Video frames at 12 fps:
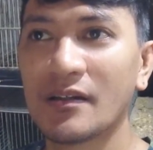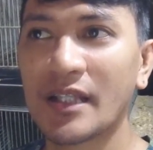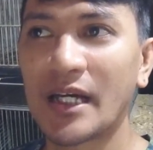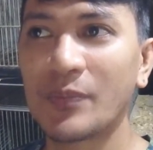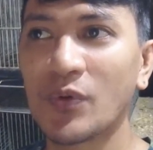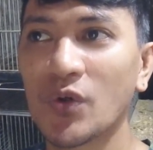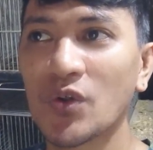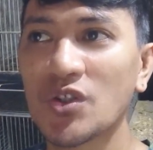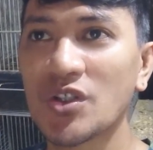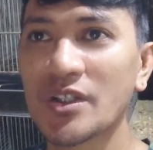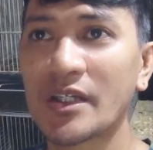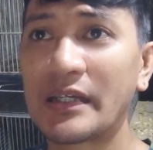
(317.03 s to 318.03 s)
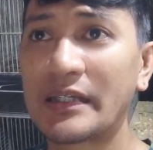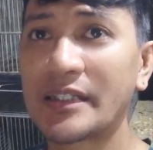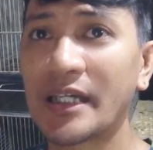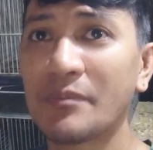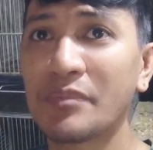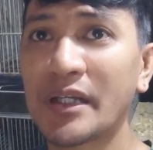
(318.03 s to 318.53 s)
Tapos,
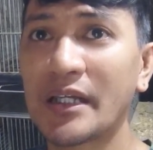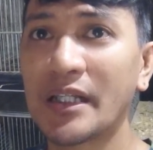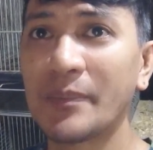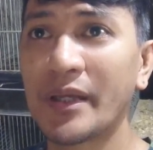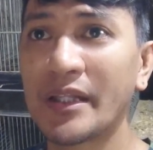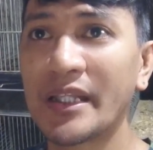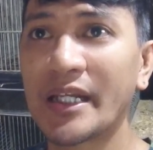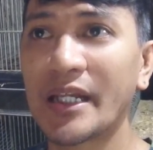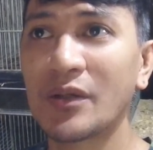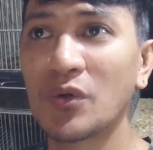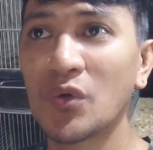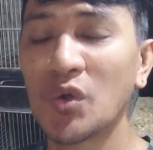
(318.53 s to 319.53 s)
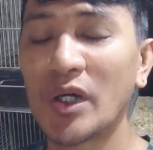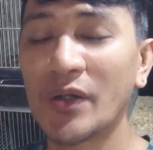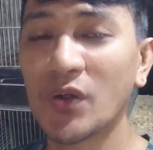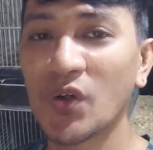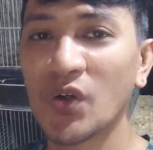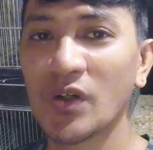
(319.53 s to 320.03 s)
syempre, depende rin kung
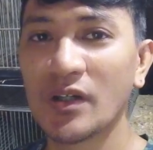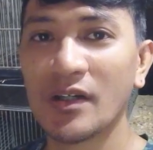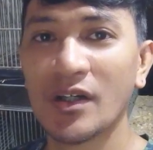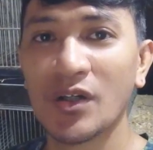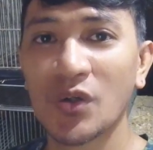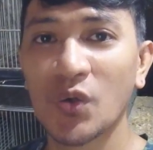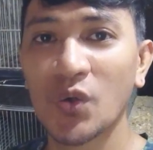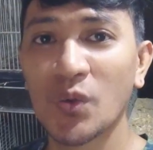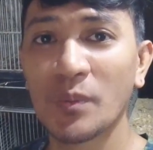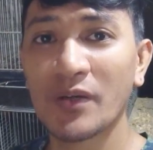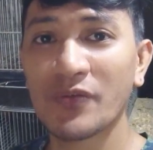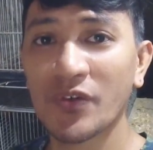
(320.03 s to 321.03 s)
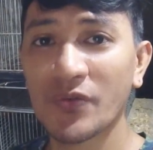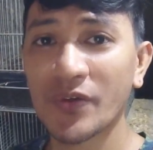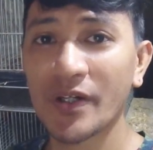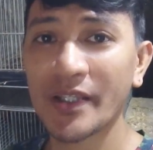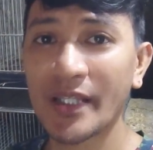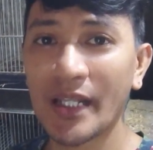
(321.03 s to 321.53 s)
ano, kung
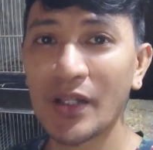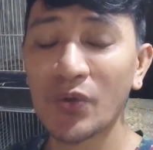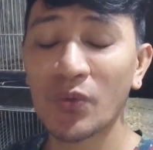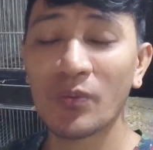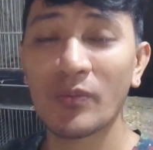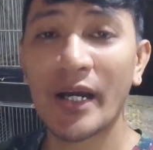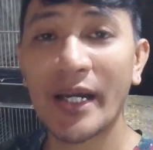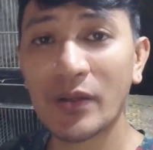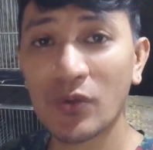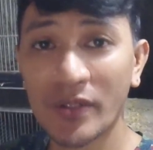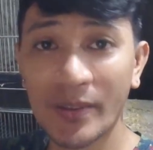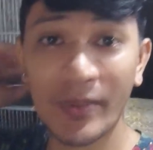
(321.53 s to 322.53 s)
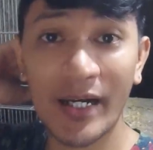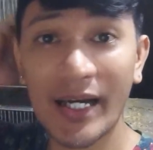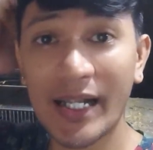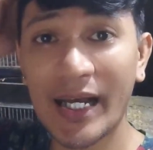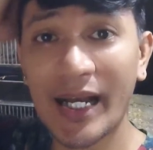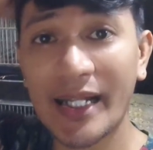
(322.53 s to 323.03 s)
magpo-fertile yung mga itlog ng mga
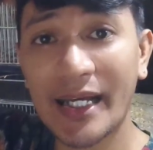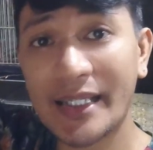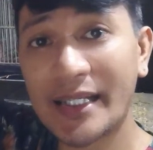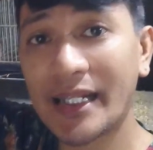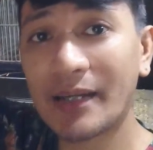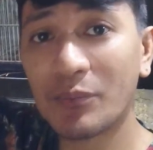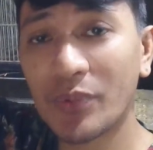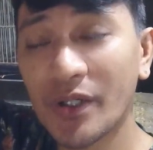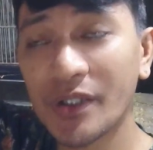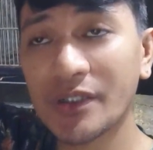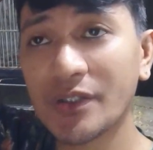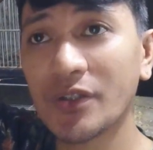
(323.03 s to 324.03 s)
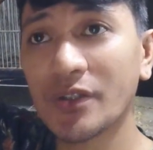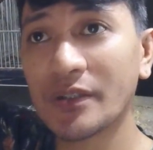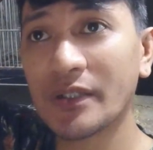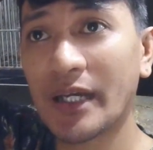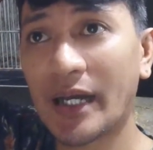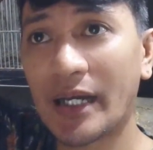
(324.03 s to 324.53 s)
alaga nating lovebirds, yun.
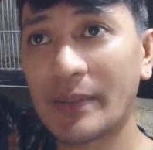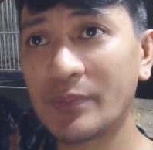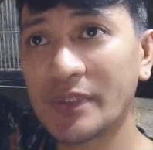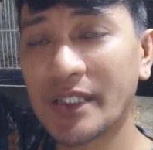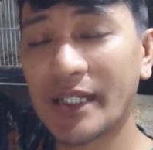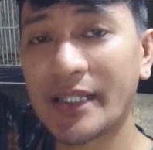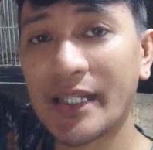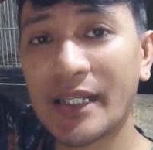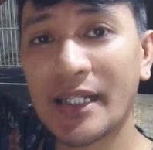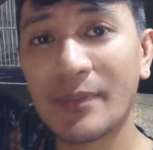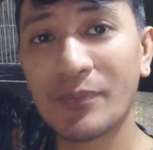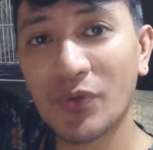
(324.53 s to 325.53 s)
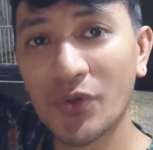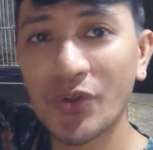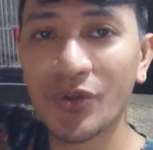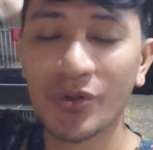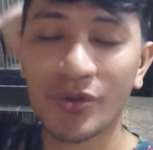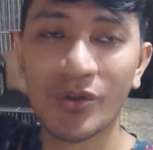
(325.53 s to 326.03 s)
Uh, isa rin dali lang po
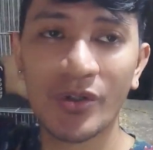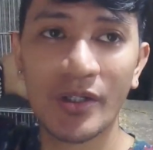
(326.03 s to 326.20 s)
yun, no.